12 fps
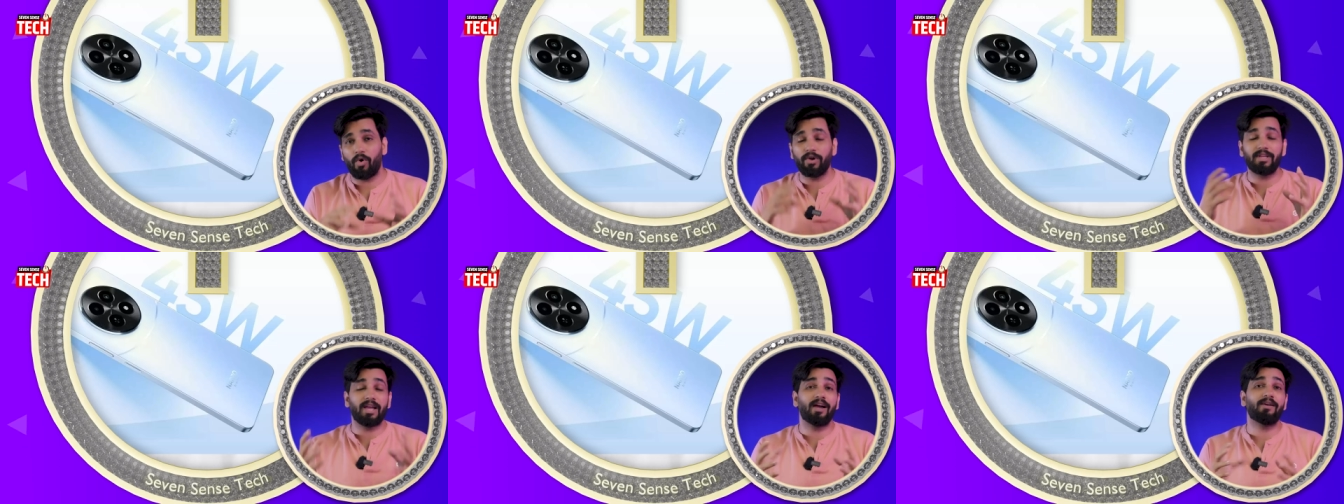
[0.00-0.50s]

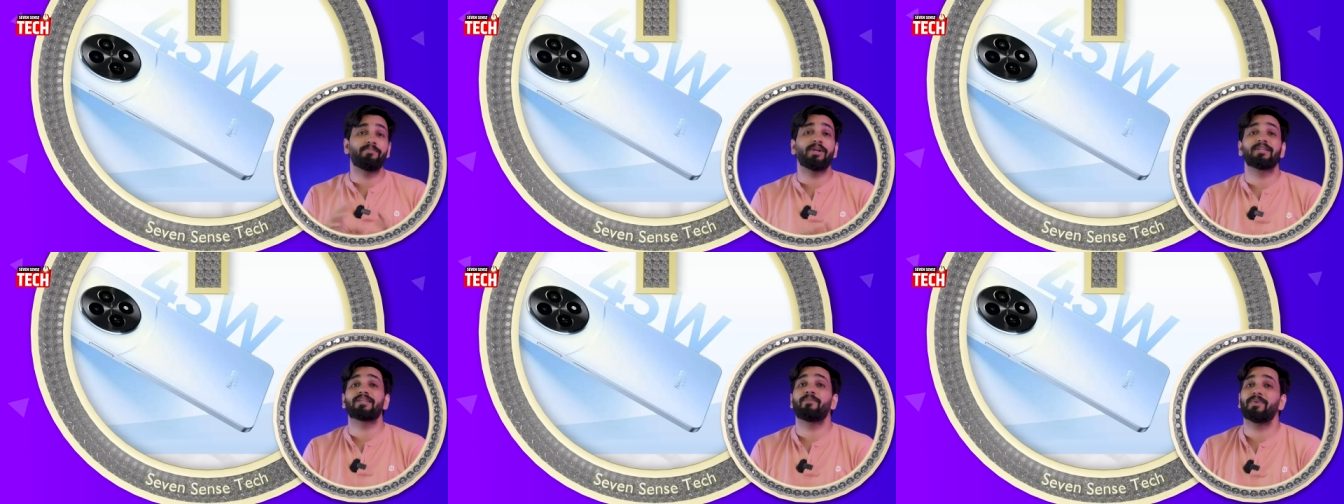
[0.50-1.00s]
और यहाँ
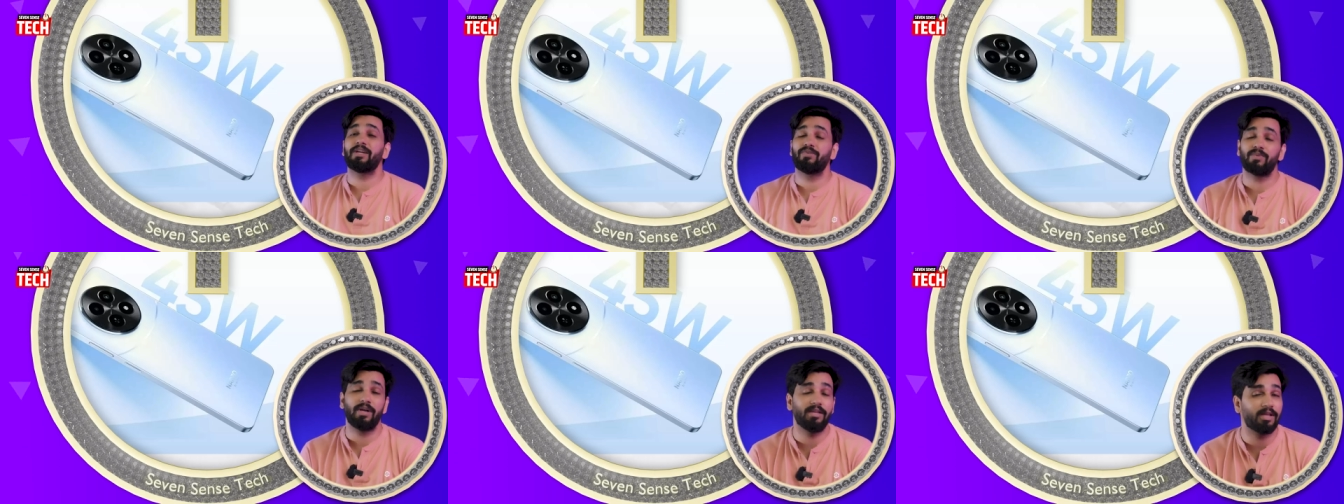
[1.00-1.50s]
पर इसका
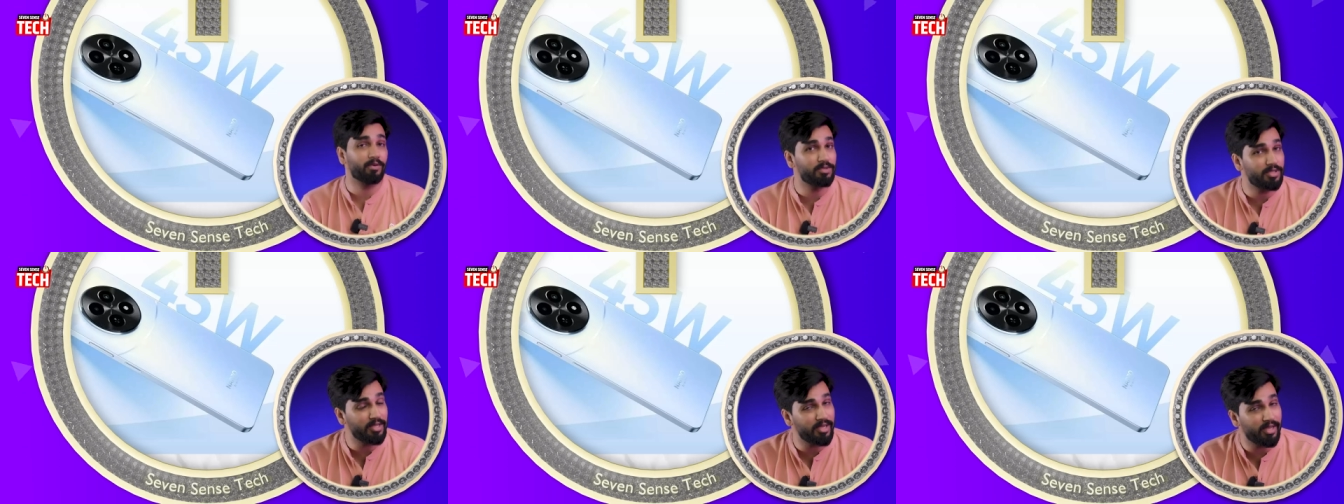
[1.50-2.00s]
प्राइस
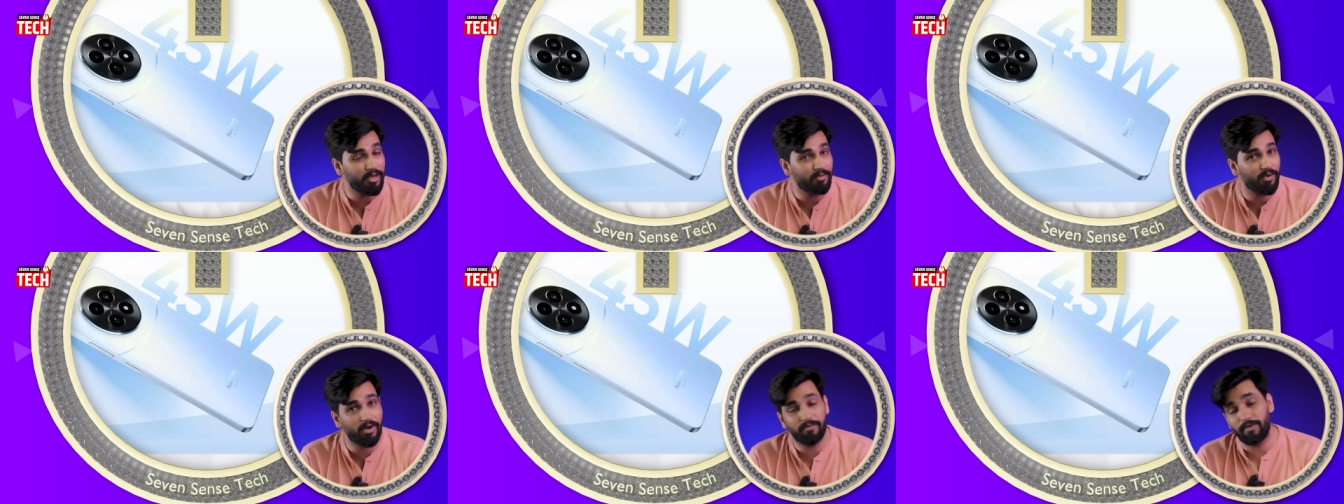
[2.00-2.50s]
थाउजेंड के करीब
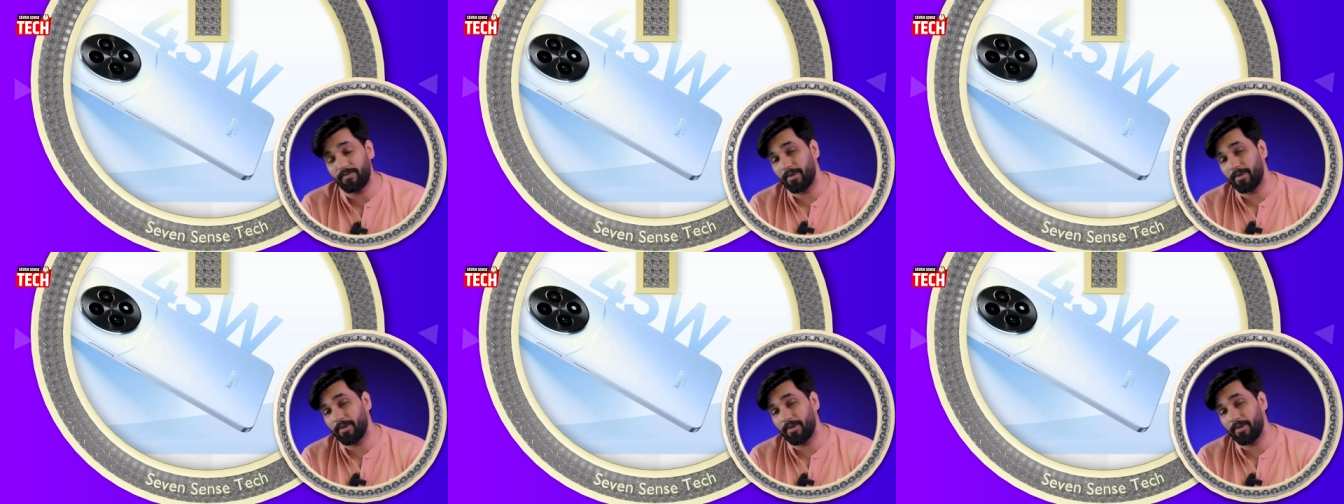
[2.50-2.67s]
होगा